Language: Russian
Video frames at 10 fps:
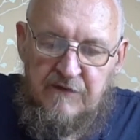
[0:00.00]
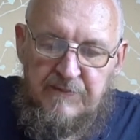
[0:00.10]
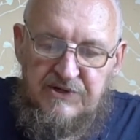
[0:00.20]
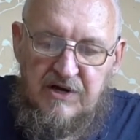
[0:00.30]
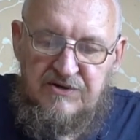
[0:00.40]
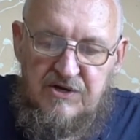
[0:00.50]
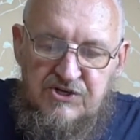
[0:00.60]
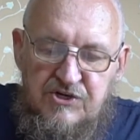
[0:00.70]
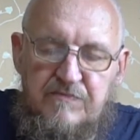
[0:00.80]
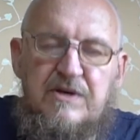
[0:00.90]

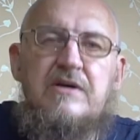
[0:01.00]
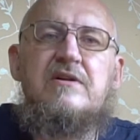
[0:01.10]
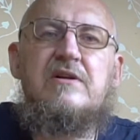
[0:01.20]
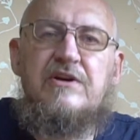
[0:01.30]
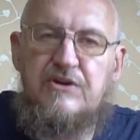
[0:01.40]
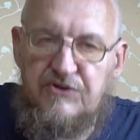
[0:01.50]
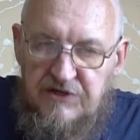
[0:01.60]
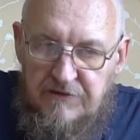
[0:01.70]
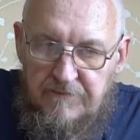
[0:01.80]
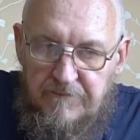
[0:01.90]
подходящим и для
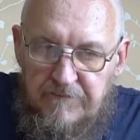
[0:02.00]
еды,